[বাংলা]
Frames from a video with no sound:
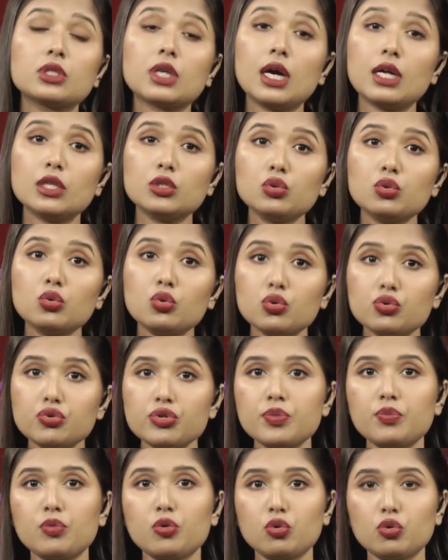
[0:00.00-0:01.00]
খাদ্য
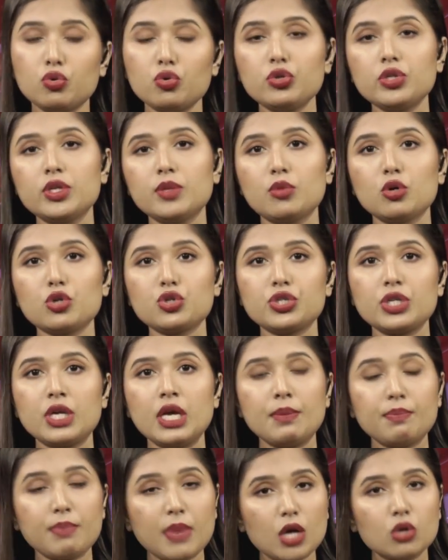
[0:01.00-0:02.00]
কর্তৃপক্ষ দিবসটি
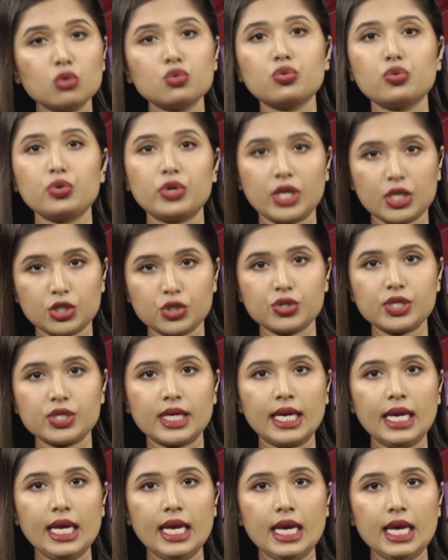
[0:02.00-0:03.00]
পালন করে আসছে
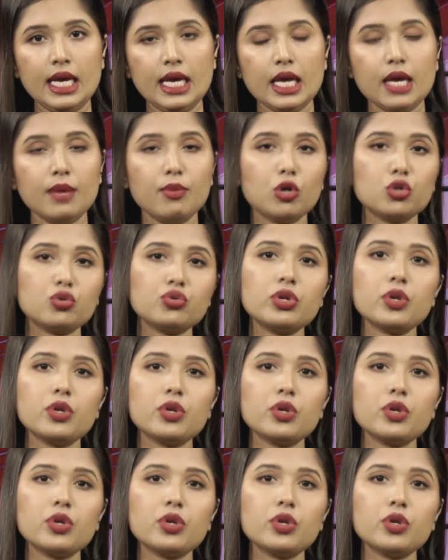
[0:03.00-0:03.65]
এবছরের